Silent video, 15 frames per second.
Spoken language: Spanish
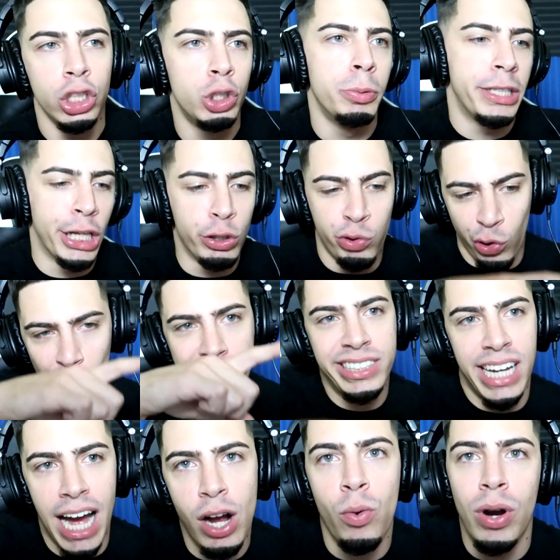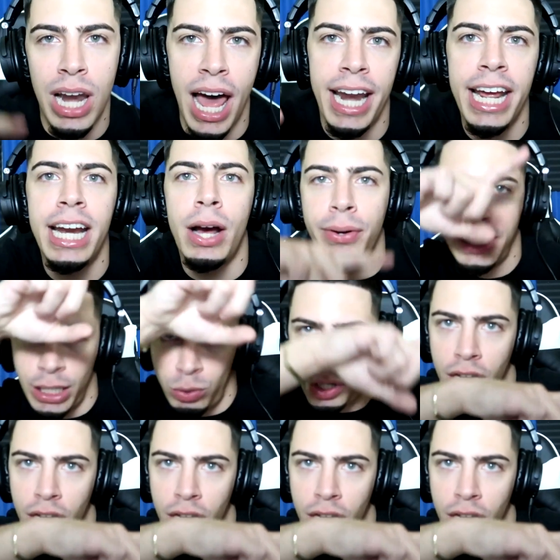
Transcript: Tú me entiendes, tú haces algo en la arena, ¿verdad?